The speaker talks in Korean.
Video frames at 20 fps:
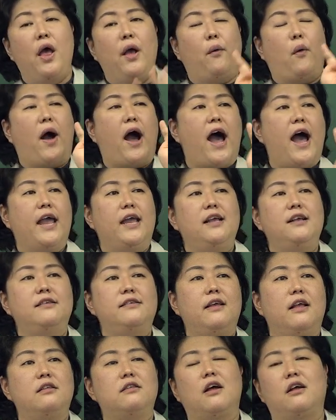과잉
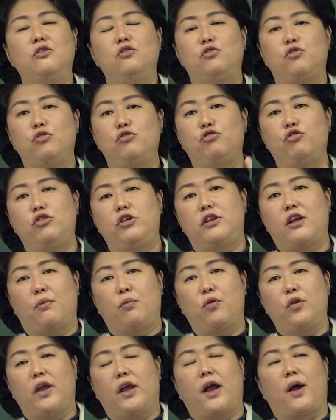생산률을 줄이다 음이다
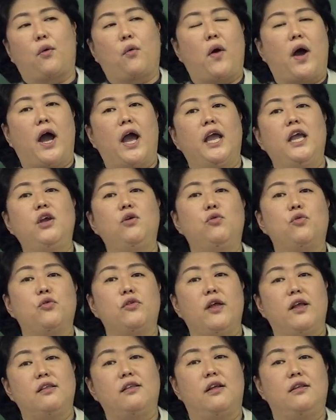보니까 과잉으로
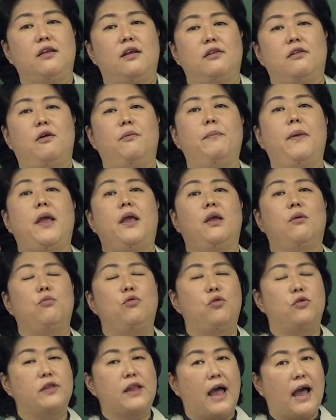생산돼서
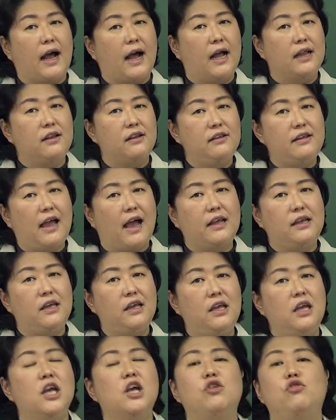폐기물로 나가던
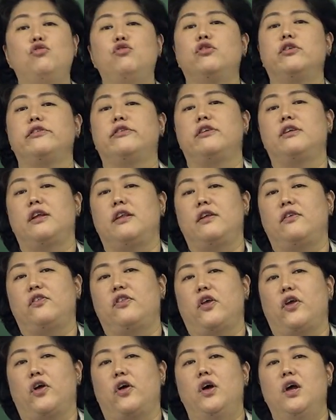양이 줄어들게
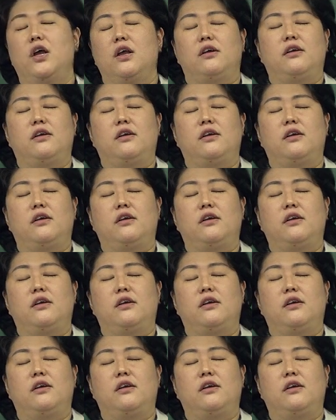됐어요.